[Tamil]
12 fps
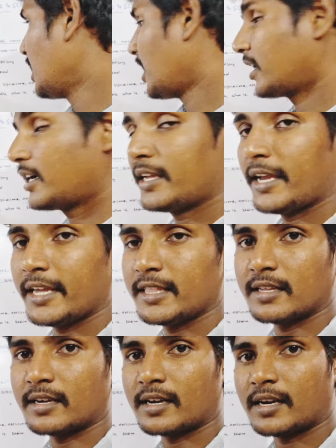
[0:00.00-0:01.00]
அதனால
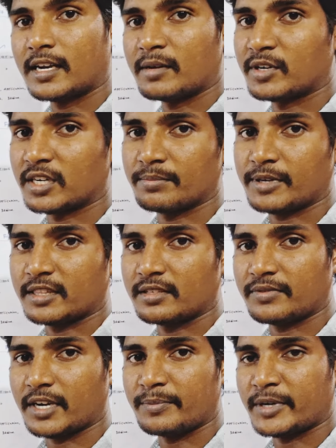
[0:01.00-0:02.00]
எய்தராரில் நமக்கு பத்து
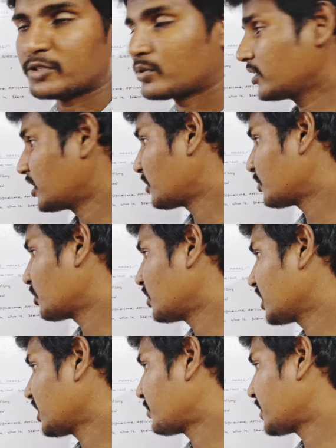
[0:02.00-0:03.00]
ஃபைவ் மார்க்ஸ் வந்து என்ன
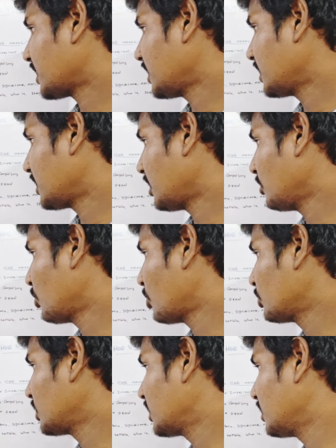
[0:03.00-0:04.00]
பண்ணுவாங்க கேட்பாங்க அதனால
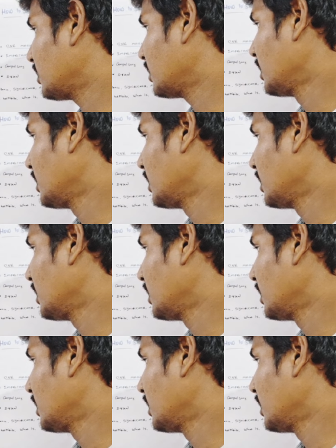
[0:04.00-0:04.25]
ஒவ்வொரு